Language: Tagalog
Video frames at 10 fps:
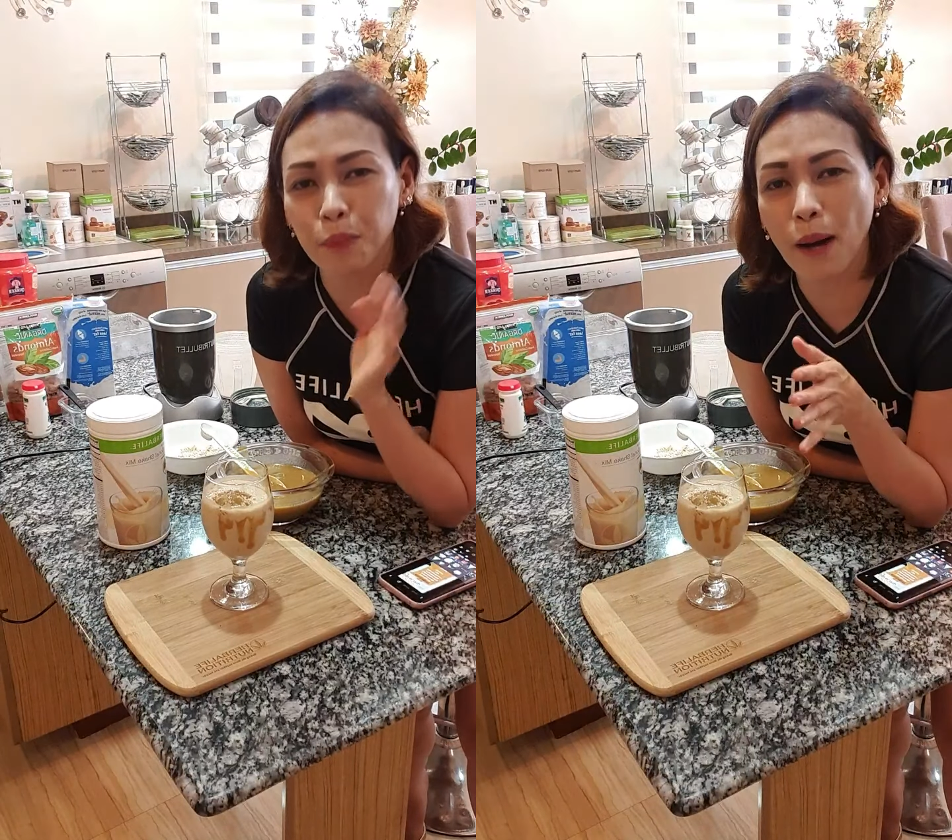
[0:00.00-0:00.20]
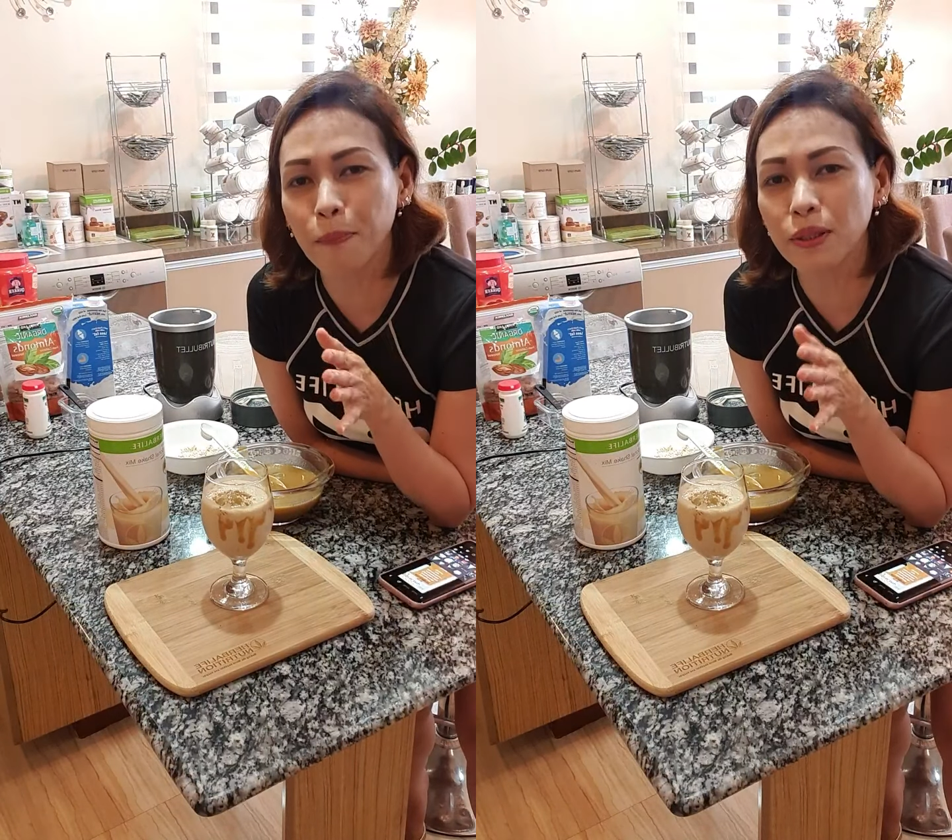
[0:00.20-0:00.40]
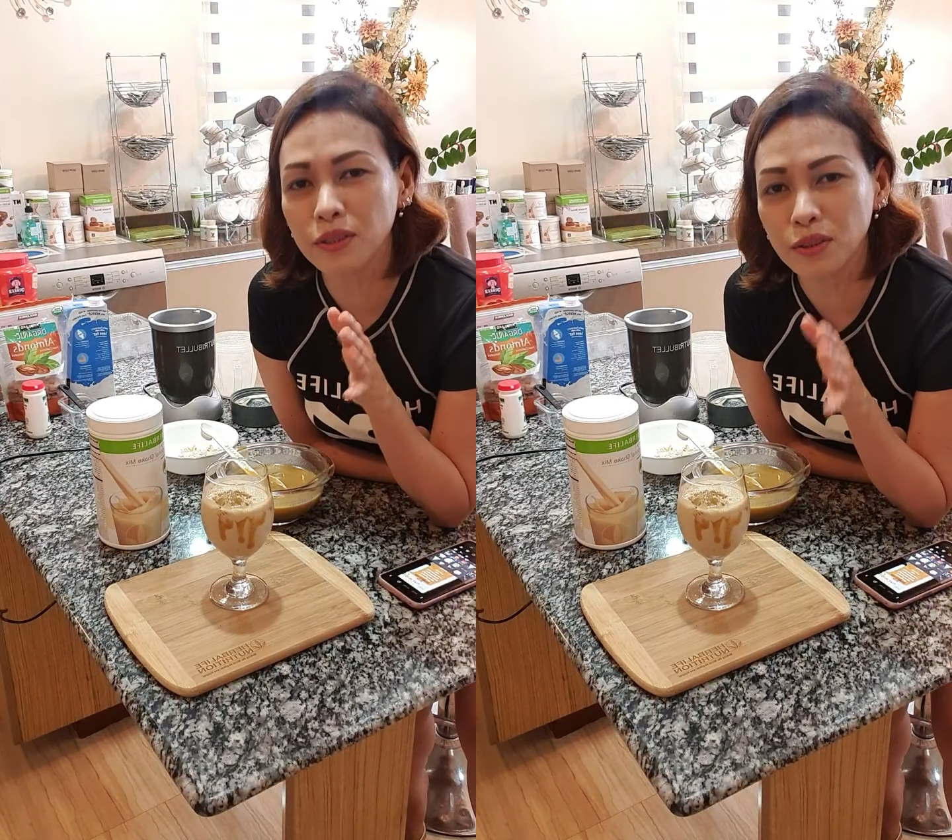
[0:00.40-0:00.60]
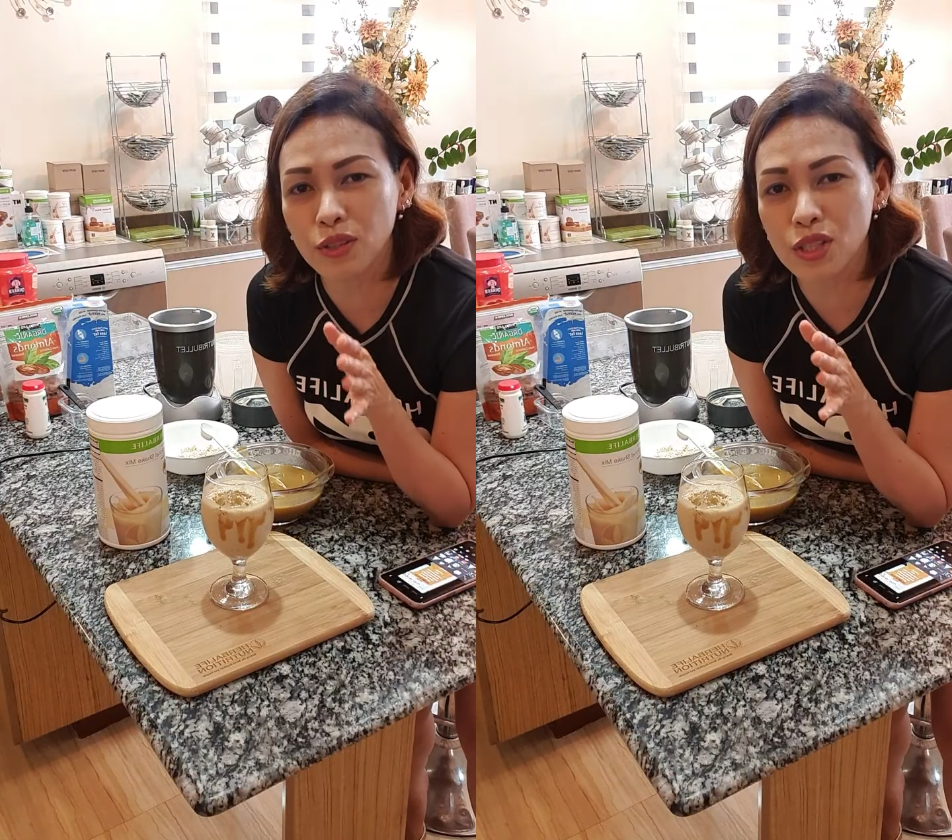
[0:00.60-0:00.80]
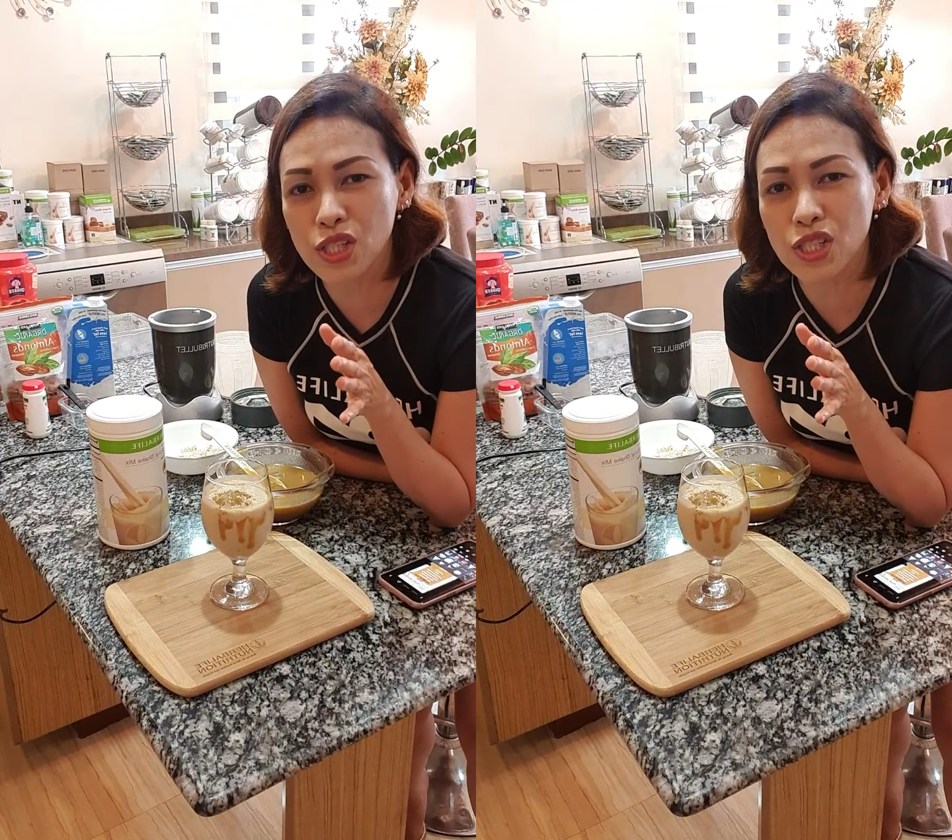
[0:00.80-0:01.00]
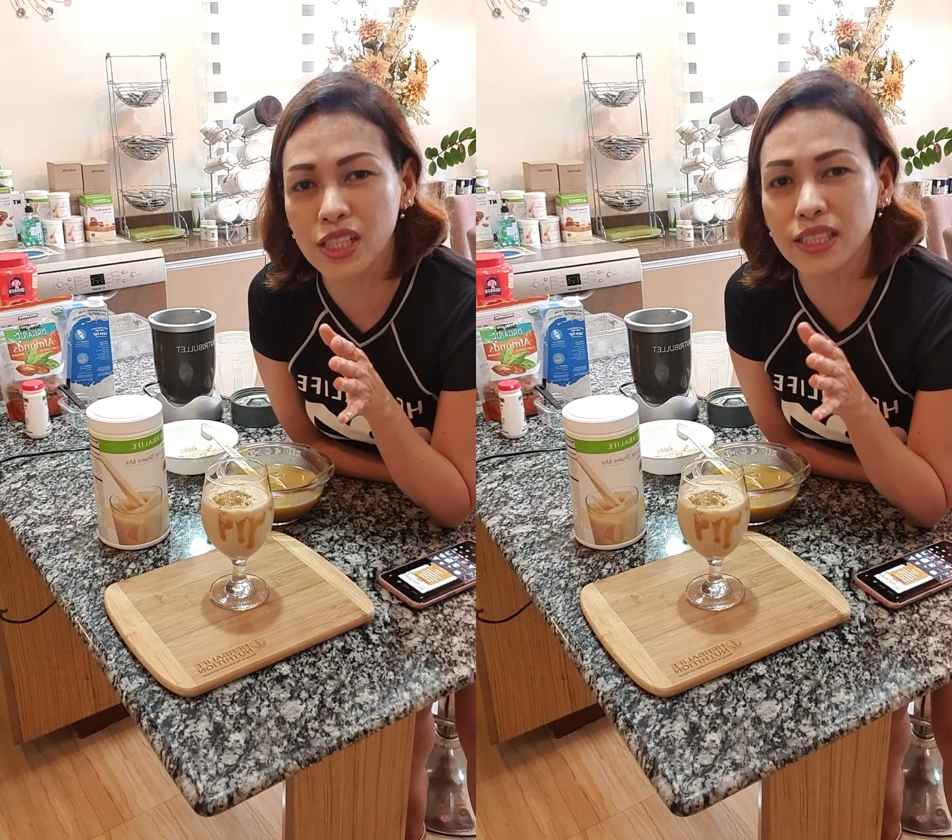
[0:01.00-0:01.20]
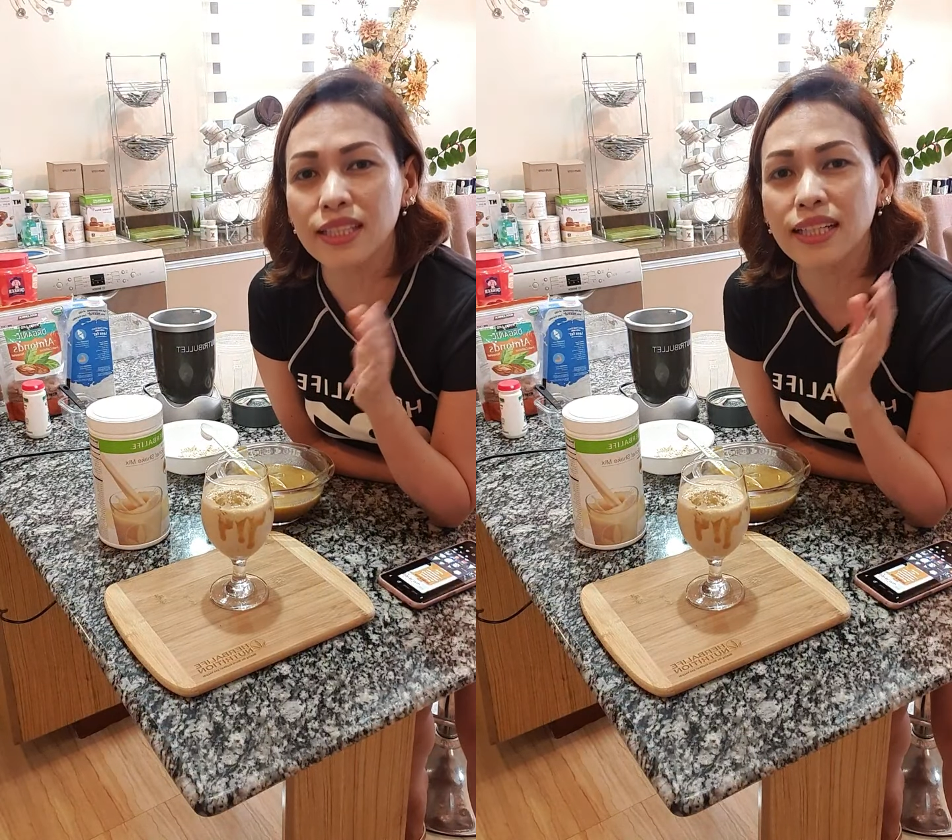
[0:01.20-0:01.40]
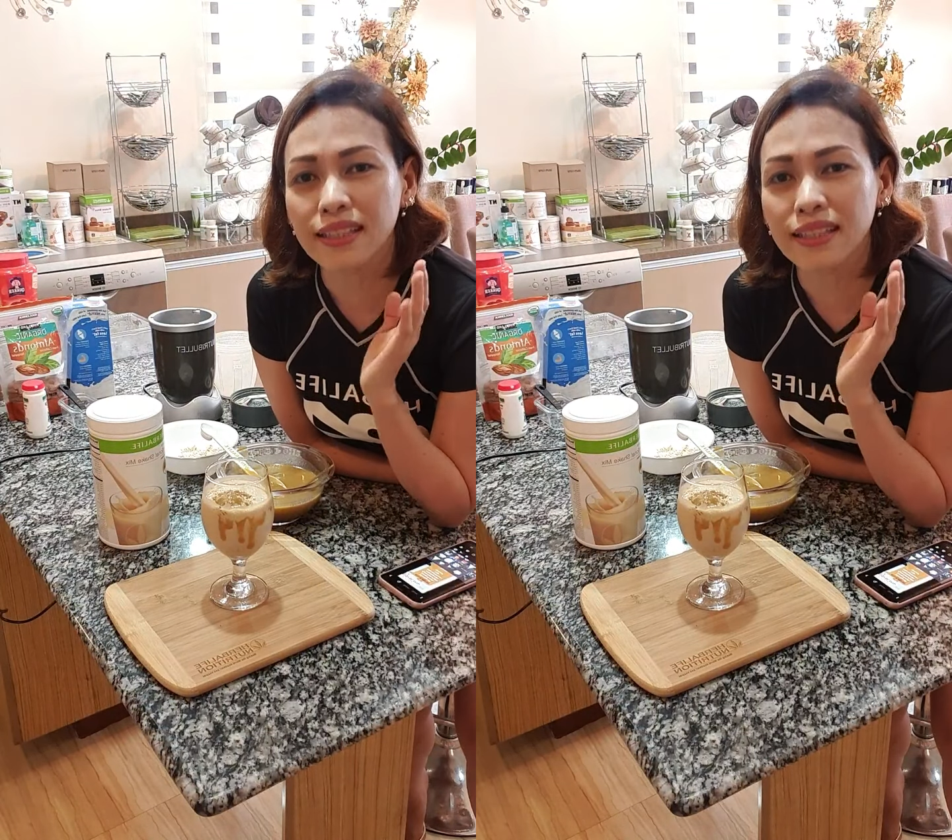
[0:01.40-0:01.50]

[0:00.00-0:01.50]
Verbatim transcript: proper nutrition